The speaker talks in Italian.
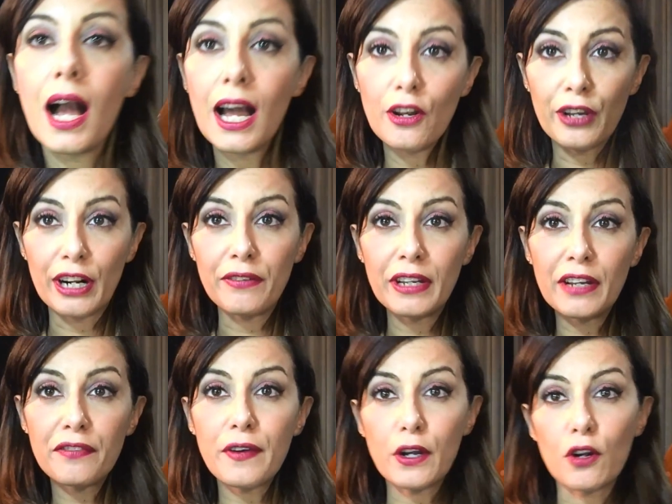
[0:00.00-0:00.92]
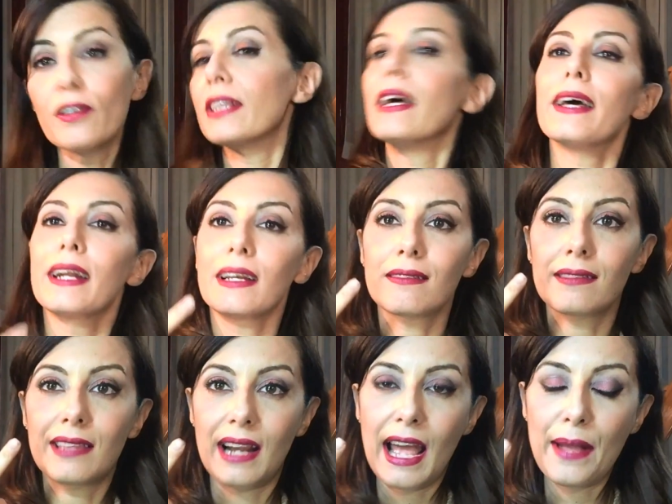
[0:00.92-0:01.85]
Allora ve ne farò
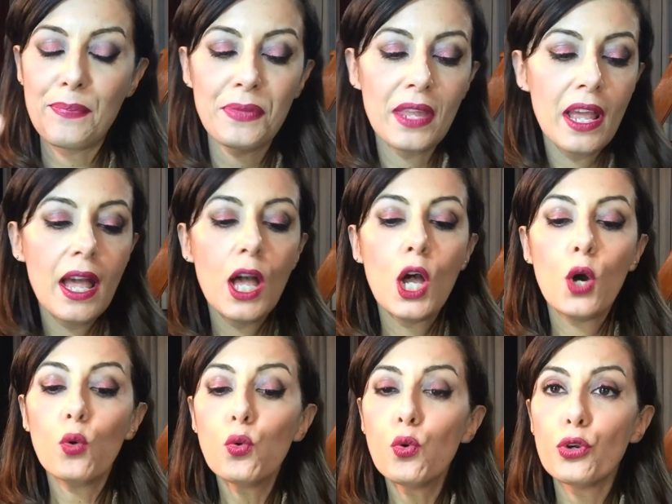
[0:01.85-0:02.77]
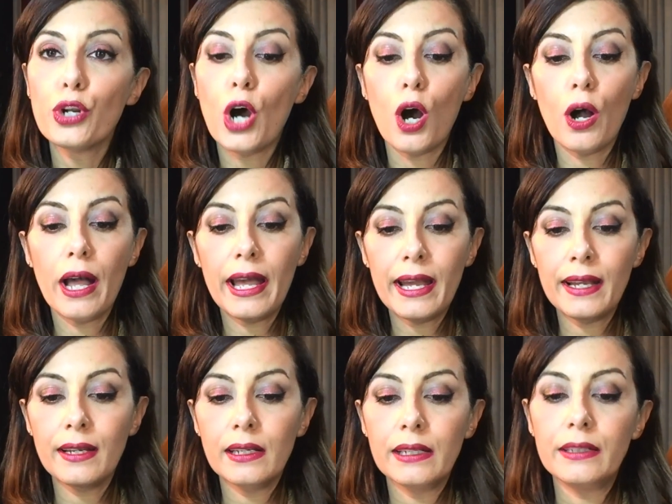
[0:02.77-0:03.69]
vedere tre uno
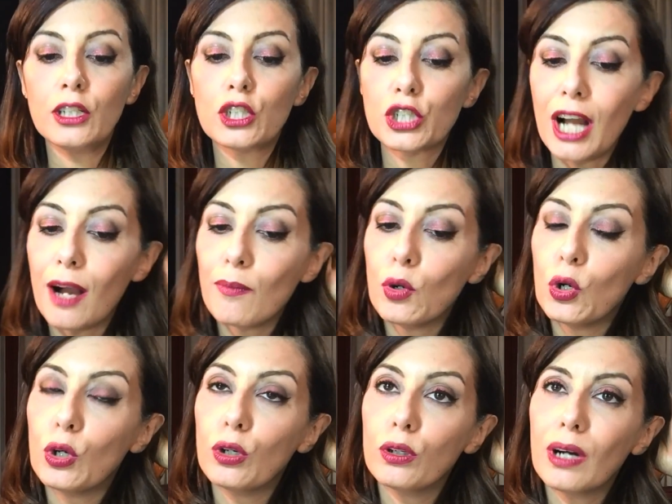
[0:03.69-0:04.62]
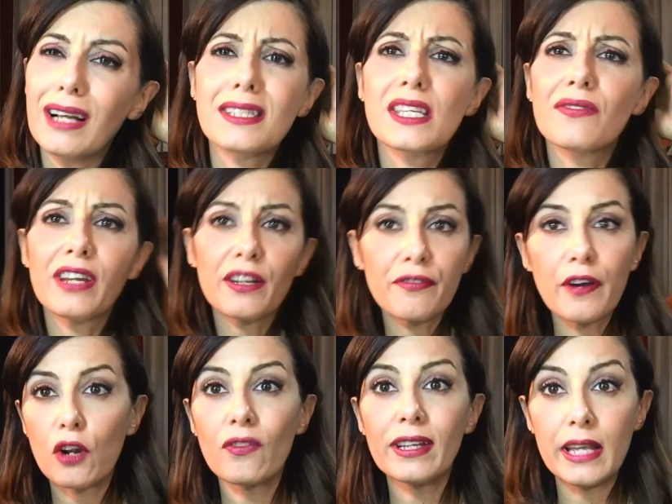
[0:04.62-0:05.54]
è, eh, diciamo, eh, anzi ve ne
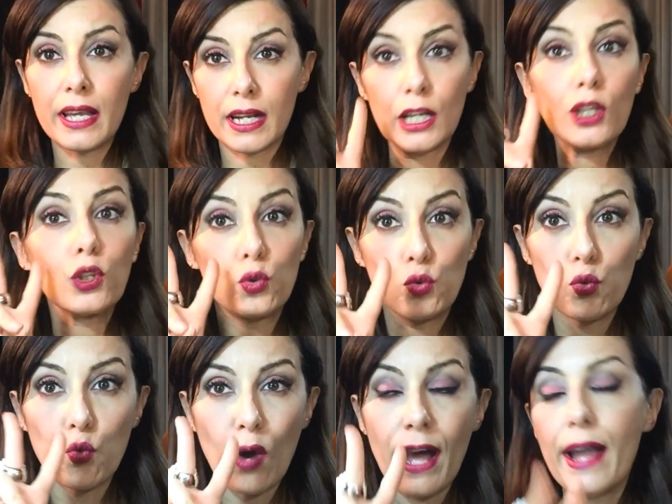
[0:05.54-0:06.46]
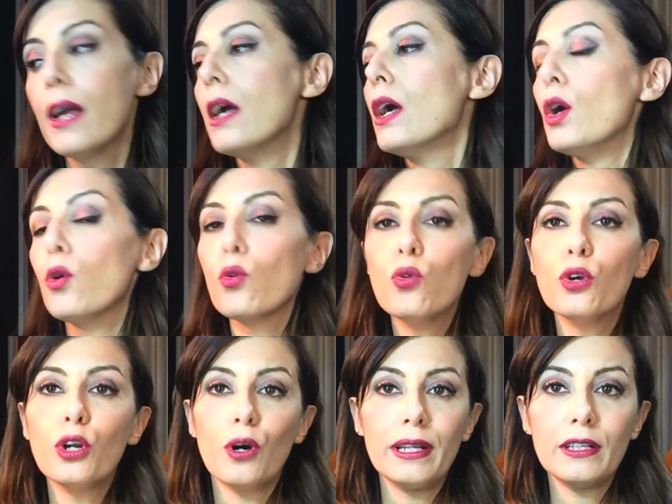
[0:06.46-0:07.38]
farò vedere due.
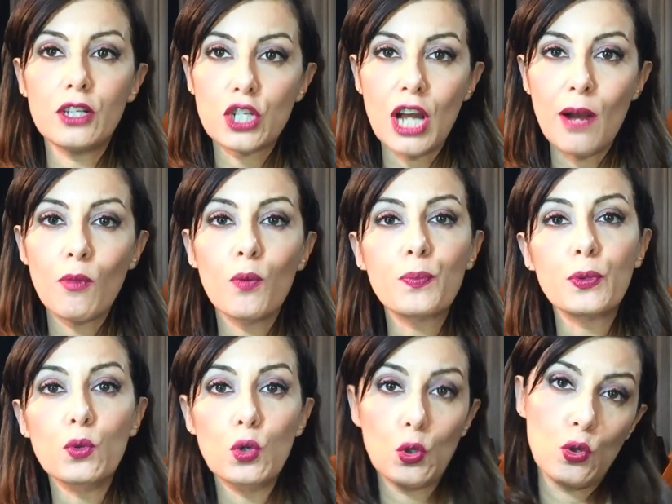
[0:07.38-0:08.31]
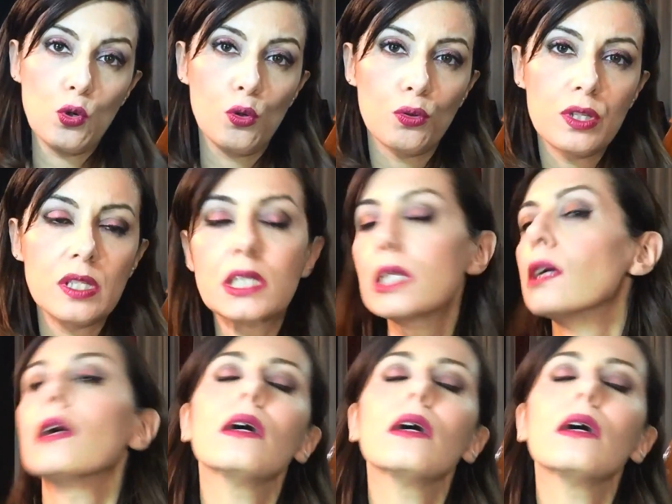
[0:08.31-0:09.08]
Uno è, diciamo, più low cost, eh,